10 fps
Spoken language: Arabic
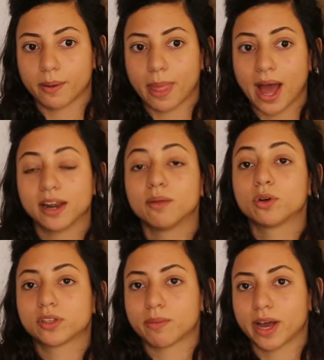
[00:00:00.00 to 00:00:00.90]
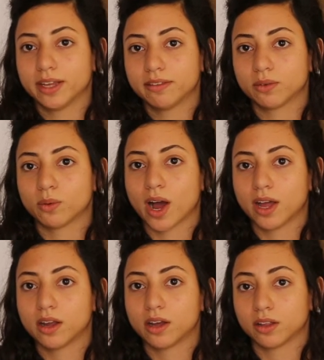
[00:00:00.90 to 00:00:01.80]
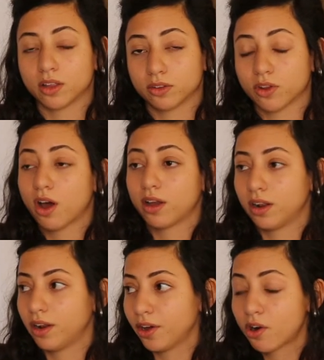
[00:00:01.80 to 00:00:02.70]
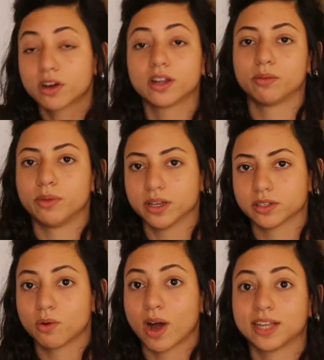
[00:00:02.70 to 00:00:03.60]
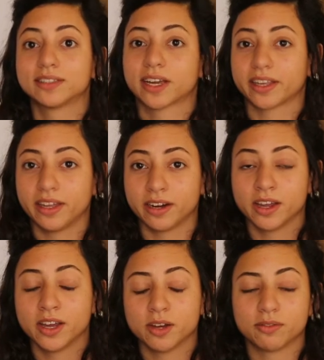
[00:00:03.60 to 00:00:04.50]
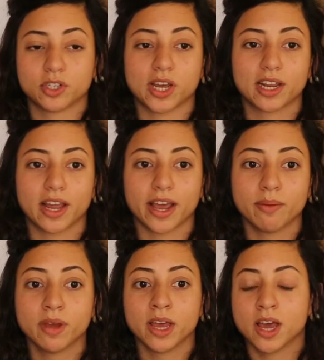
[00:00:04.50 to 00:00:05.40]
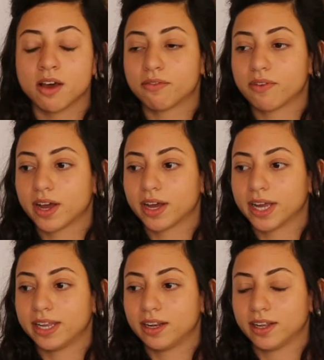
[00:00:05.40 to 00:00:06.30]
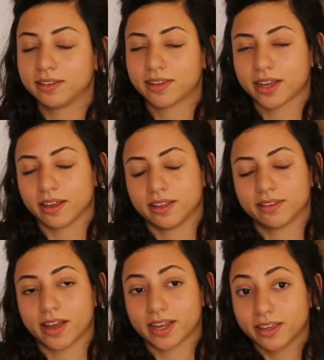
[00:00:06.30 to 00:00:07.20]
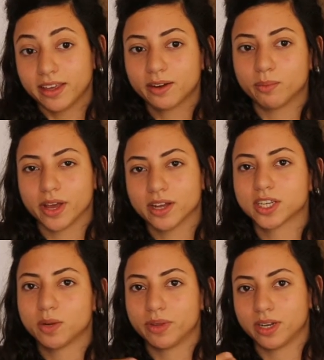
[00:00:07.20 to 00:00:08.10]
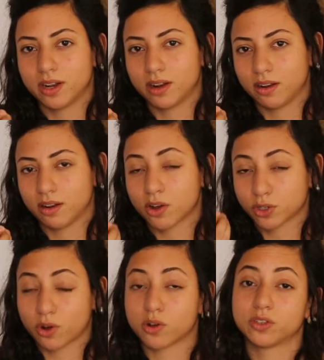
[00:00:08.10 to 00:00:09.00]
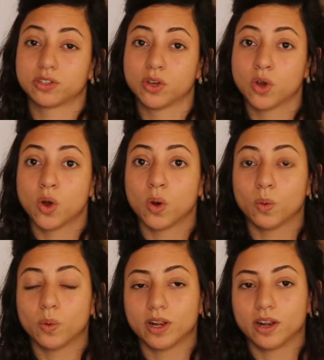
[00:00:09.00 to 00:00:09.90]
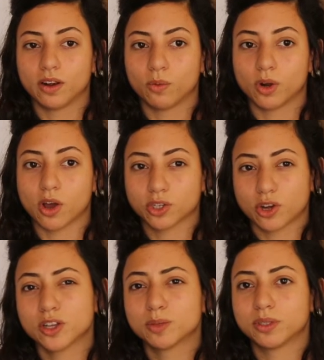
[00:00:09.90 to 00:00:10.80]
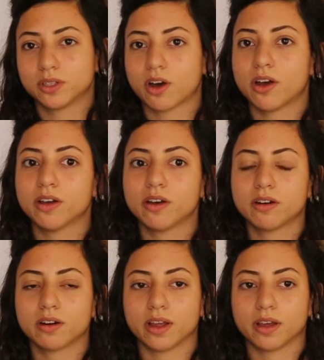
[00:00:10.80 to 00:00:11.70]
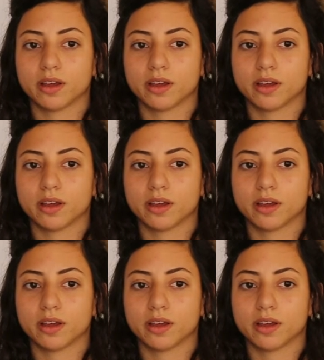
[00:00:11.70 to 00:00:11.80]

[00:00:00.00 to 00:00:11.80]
على المجتمعات وعلى الحراك اللي بيحصل وعلى التغيير في شكل عام فالتغيير بيحصل من الأشخاص والأشخاص بتتغير